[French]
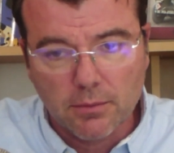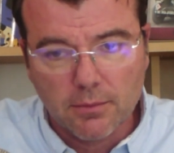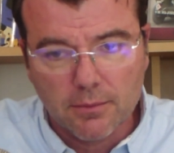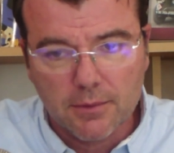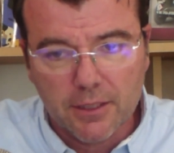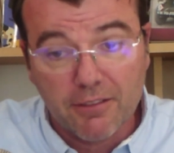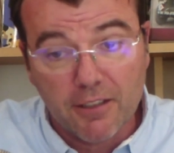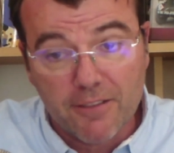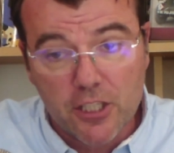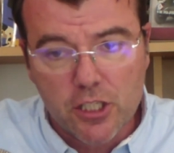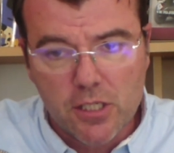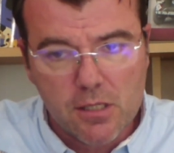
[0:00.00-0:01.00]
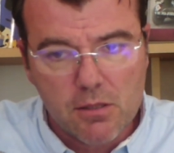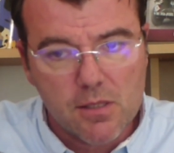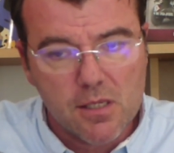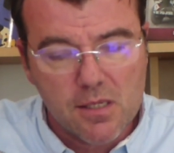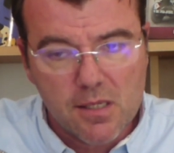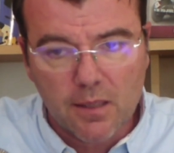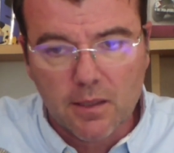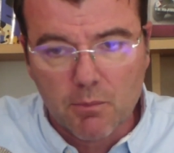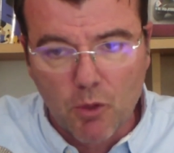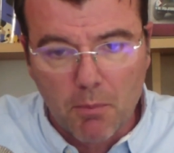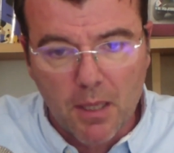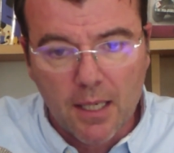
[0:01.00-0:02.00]
les vrais fascistes, c'est
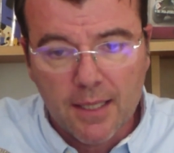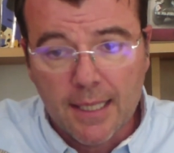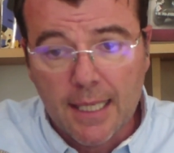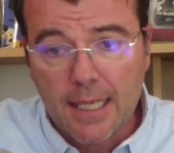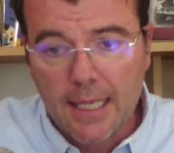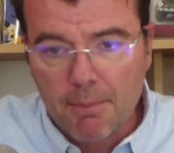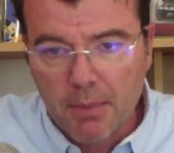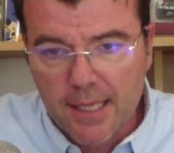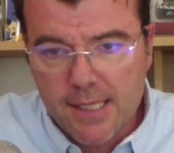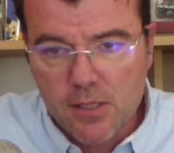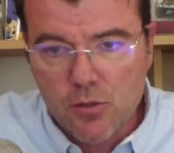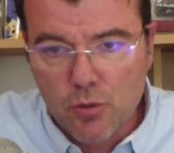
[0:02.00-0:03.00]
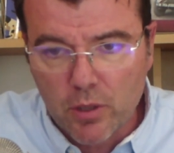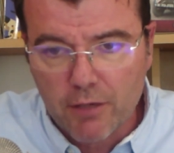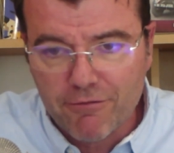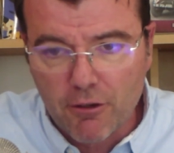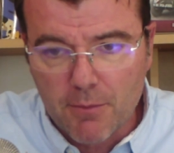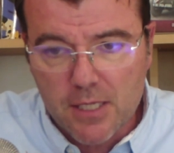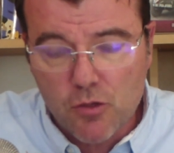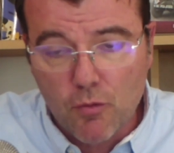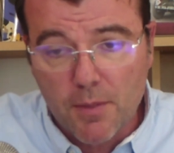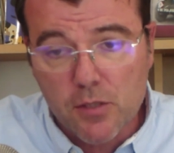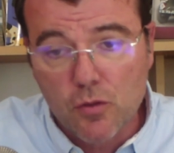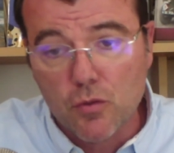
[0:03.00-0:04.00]
certainement pas la presse de réinformation,
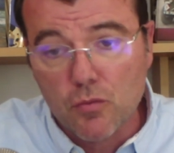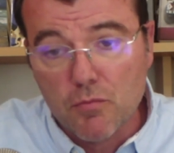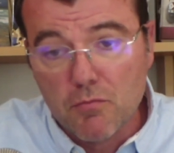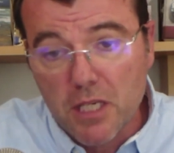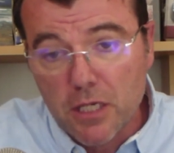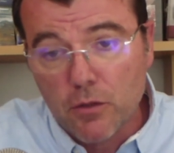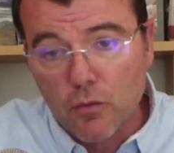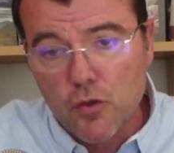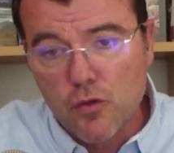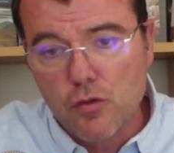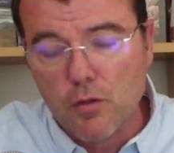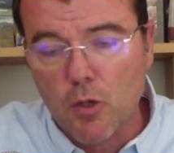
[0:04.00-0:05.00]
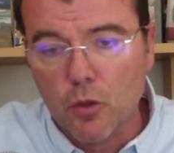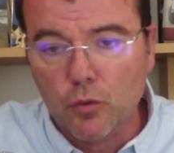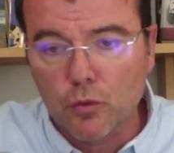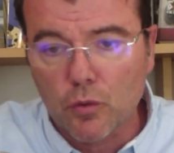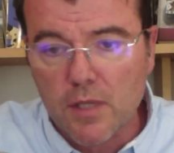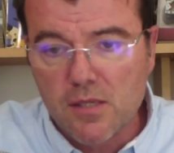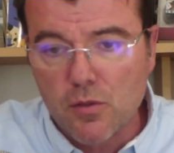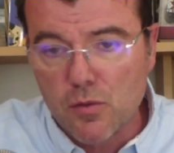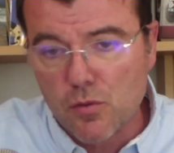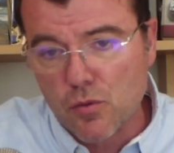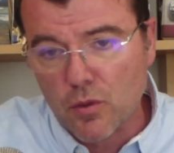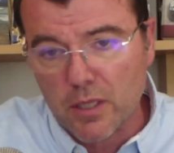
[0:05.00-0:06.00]
parce que nous militons justement contre la
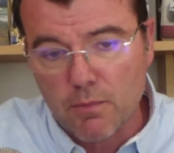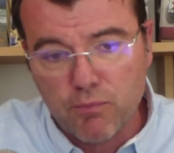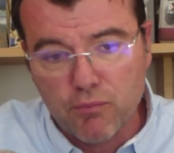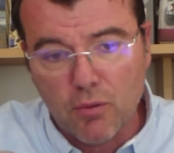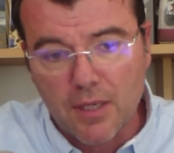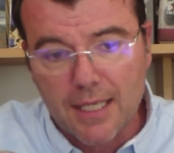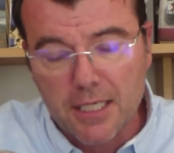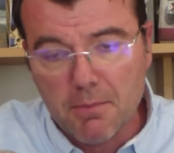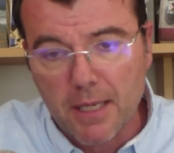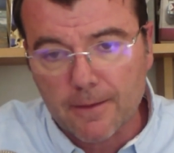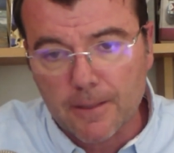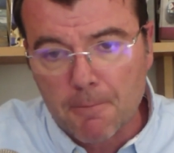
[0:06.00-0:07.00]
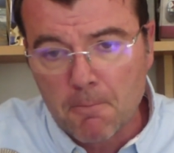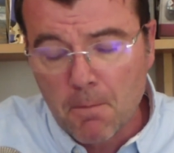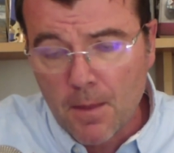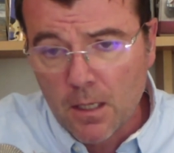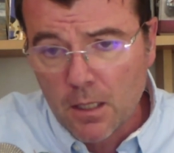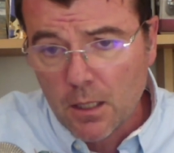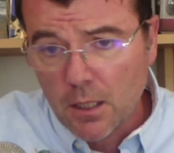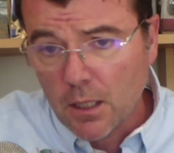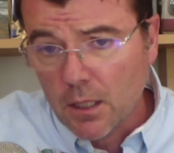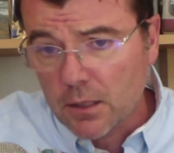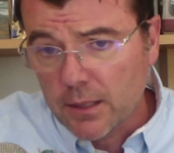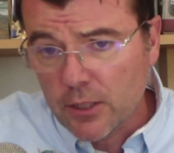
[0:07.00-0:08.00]
censure et pour la liberté.
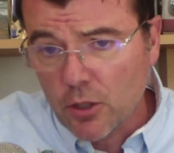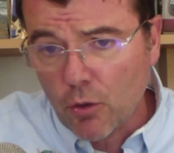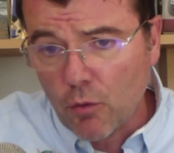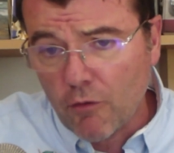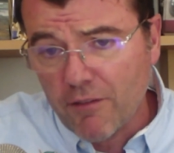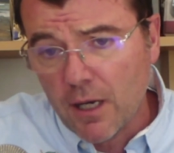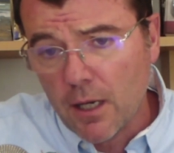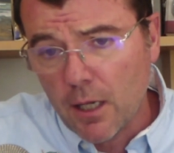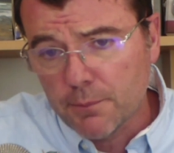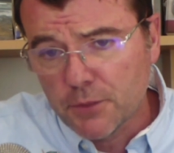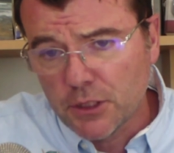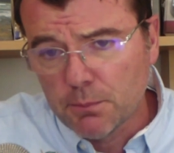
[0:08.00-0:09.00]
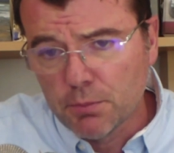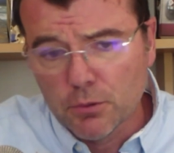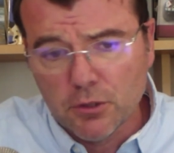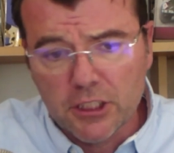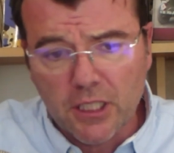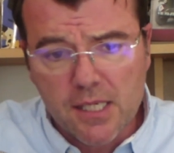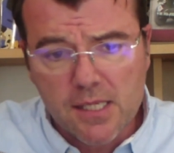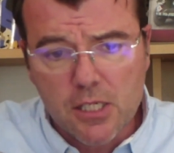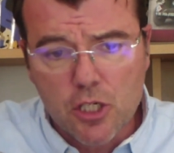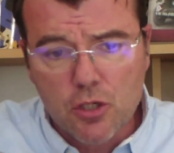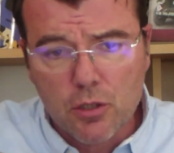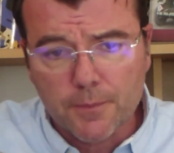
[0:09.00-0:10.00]
D'ailleurs, on va un petit peu dire à ces
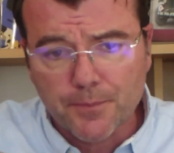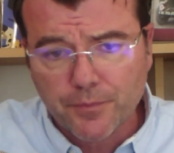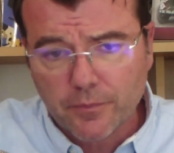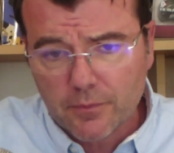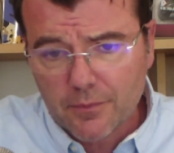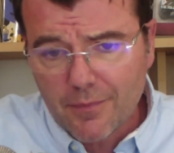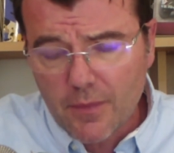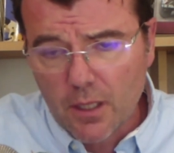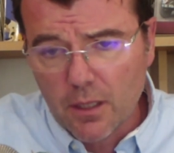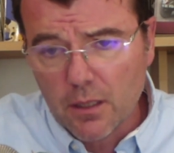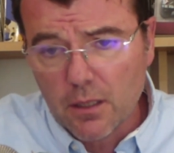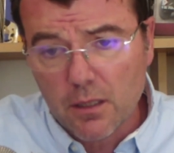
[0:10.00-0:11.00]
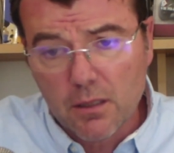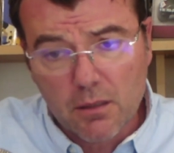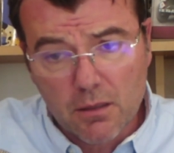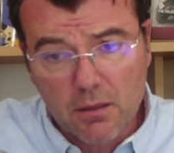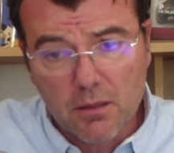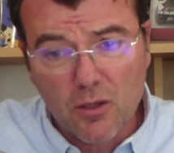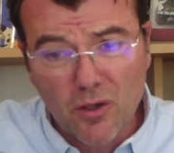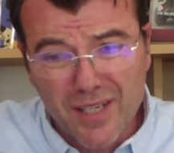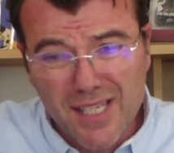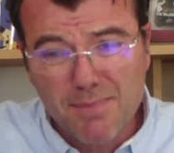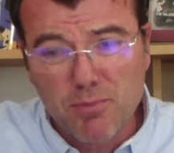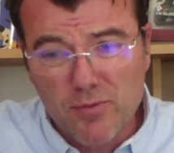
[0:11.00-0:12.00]
gens euh, leur
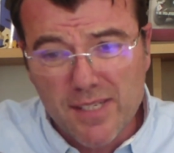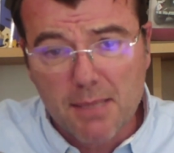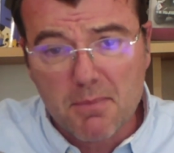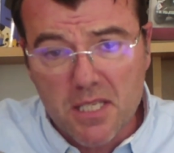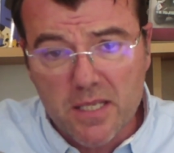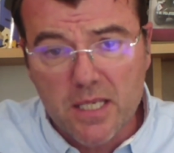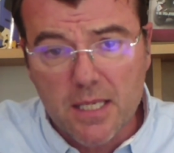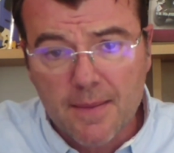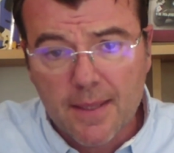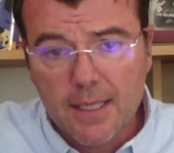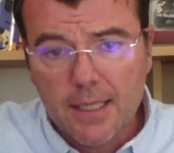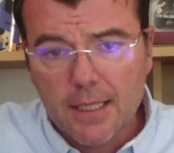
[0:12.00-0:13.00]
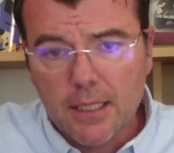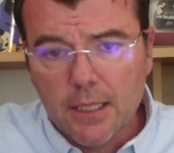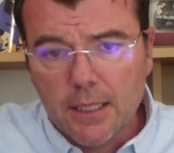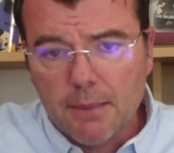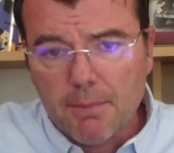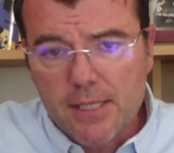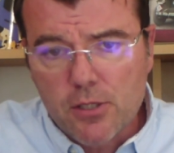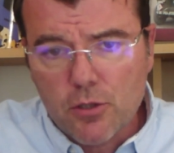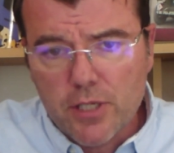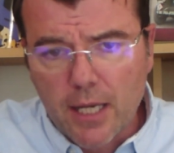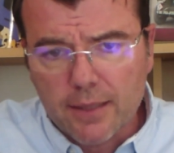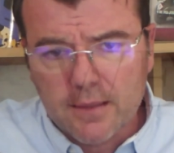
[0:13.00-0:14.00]
responsabilité. Parce qu'il
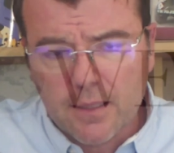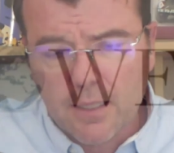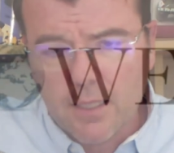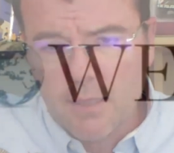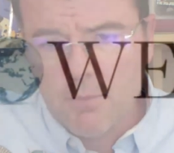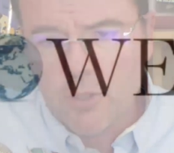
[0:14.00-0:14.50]
y a un très bon